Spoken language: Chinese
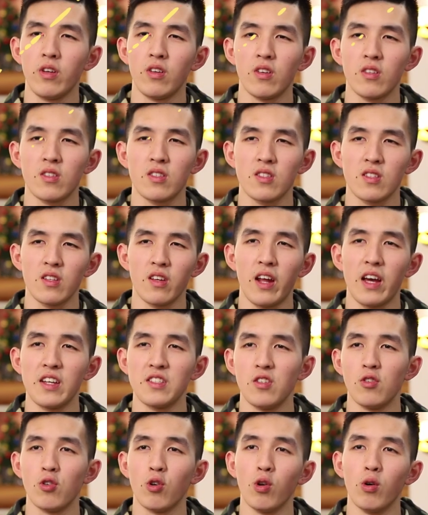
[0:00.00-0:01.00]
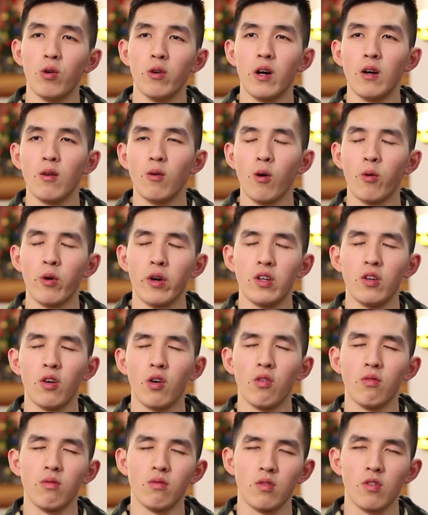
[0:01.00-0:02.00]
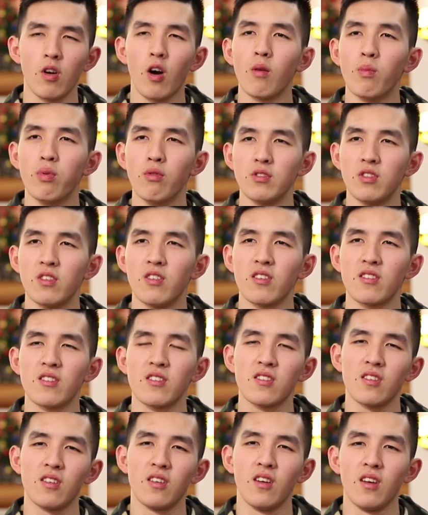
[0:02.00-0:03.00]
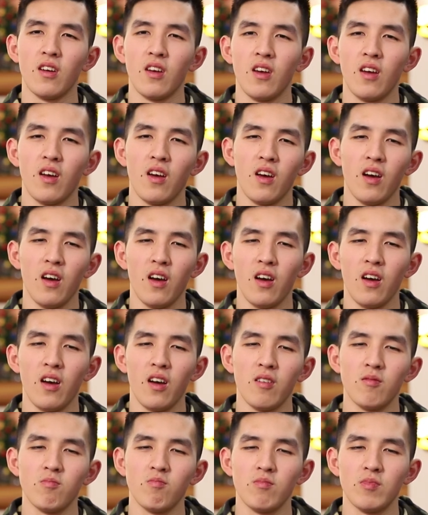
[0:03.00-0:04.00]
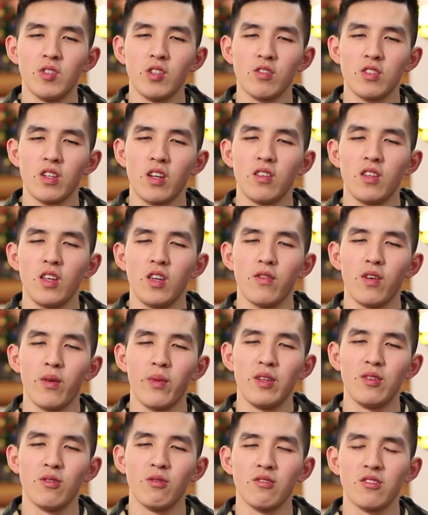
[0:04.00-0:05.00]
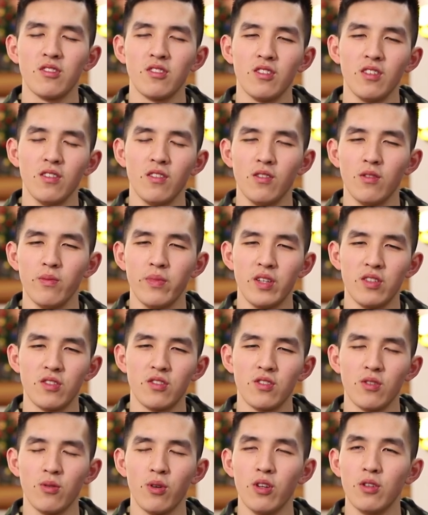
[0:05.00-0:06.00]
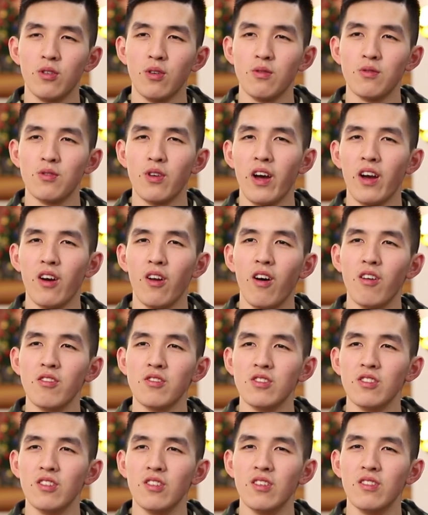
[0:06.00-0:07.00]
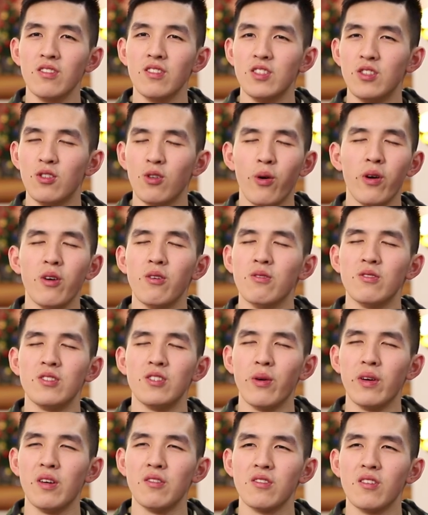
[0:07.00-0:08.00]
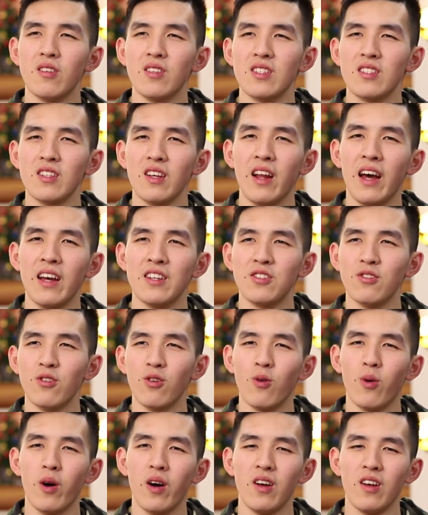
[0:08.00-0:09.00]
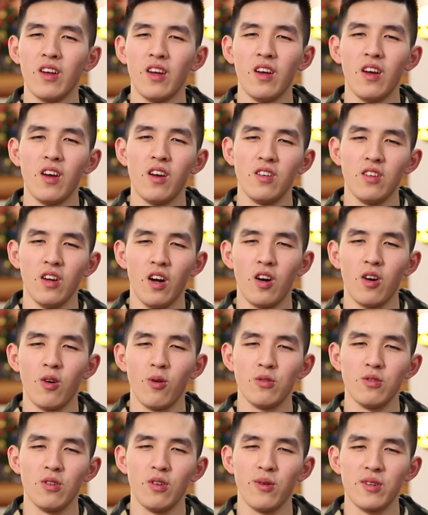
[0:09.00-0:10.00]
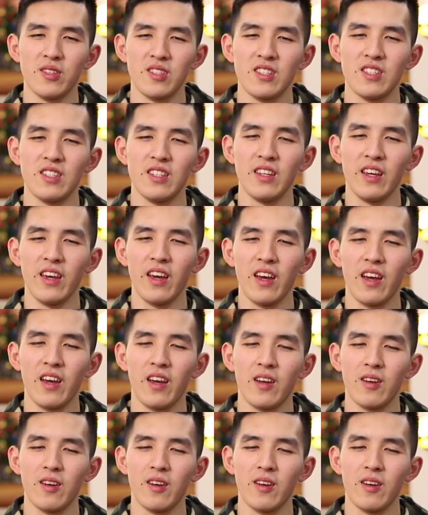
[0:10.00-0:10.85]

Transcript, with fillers: 一个词来形容的话，我会用靠谱这个词。嗯，首先第一方面就是平时我的同学还有老师都会用喜欢用这个词来形容我，然后我觉得我自己也。